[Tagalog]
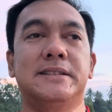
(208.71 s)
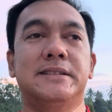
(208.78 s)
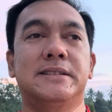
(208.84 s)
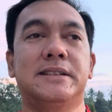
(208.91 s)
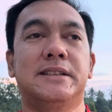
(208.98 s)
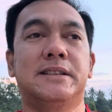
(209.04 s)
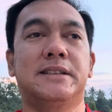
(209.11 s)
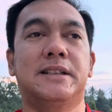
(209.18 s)
No?
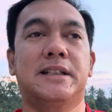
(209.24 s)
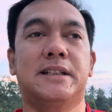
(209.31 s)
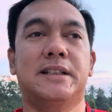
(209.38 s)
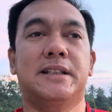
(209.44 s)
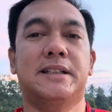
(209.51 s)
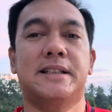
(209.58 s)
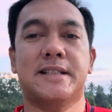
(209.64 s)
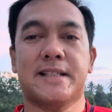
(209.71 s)

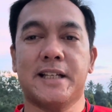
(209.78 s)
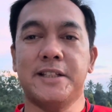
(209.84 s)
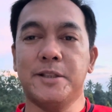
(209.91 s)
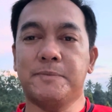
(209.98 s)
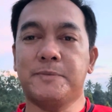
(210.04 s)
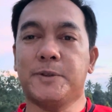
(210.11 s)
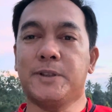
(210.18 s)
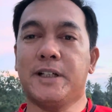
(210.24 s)
uh, sa
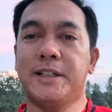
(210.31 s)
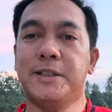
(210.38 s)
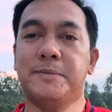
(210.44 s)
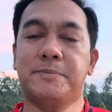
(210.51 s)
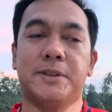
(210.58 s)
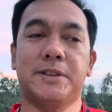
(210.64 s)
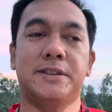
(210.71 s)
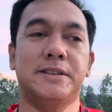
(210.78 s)
inyo po, kayo
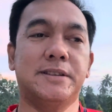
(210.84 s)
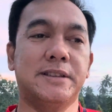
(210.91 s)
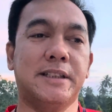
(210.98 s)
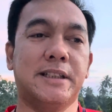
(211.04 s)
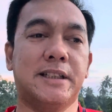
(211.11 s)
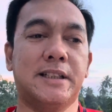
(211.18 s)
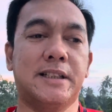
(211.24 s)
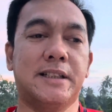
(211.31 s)
po, no,
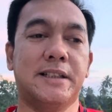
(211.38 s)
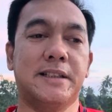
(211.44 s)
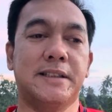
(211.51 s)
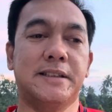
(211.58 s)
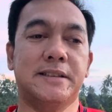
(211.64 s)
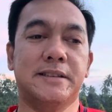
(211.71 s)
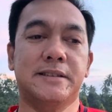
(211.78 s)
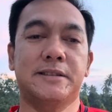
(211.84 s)
na
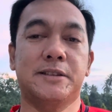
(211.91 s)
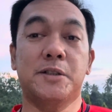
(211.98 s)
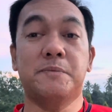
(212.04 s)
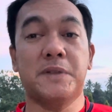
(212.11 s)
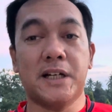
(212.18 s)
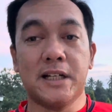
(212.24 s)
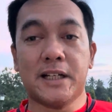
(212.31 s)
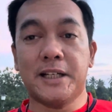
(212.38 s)
yung
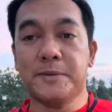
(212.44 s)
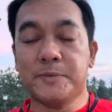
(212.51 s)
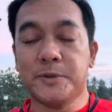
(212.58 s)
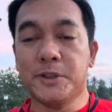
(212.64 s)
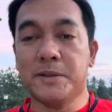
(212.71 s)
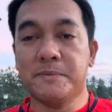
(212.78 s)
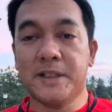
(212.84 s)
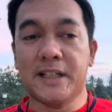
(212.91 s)
mga kayo
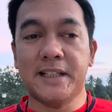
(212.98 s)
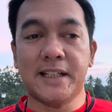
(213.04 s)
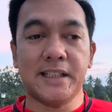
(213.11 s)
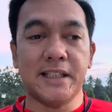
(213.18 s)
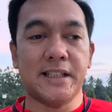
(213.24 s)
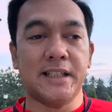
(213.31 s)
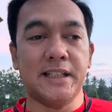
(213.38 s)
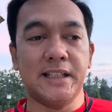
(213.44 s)
po, ng mga
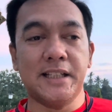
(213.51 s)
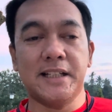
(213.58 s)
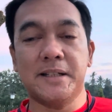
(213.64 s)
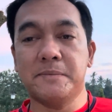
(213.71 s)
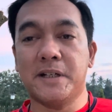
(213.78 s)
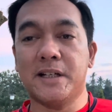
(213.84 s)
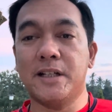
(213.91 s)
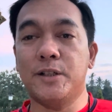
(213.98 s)
nakikinig ng
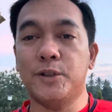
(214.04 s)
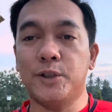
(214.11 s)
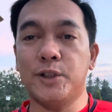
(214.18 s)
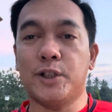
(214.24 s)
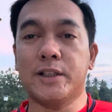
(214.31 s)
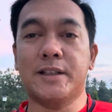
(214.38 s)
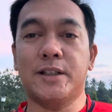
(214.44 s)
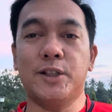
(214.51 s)
mga
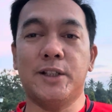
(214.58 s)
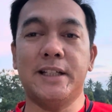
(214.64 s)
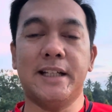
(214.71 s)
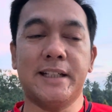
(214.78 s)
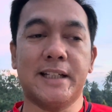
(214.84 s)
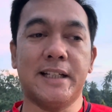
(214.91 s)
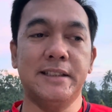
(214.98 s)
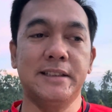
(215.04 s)
lolo at lola
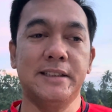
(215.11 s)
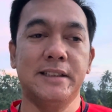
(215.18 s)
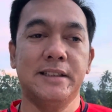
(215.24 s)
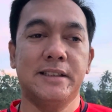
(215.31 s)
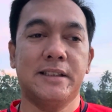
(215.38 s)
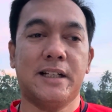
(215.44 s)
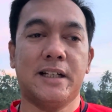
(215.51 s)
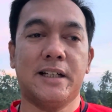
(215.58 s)
na
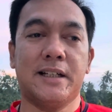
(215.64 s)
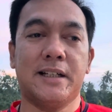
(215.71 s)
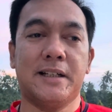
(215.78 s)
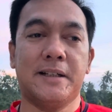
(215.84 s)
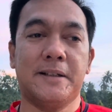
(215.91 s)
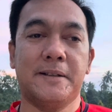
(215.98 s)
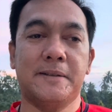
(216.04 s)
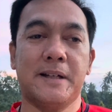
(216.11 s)

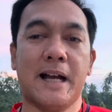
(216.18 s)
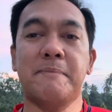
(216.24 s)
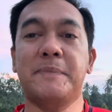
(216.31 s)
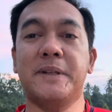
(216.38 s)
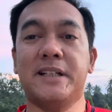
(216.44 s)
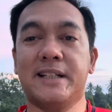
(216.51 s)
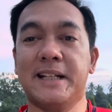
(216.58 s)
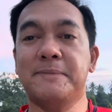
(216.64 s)
uh,
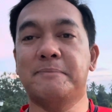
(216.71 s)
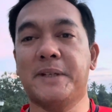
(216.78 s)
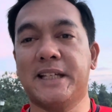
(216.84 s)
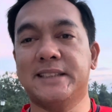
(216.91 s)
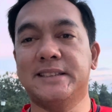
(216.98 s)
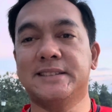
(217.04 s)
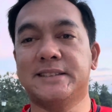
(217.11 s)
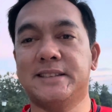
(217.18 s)
Happy
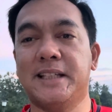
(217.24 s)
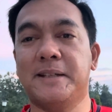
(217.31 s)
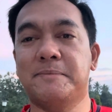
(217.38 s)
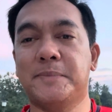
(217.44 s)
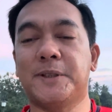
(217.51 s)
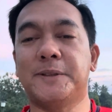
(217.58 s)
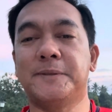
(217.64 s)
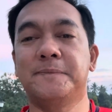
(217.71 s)
Grandparents Day po.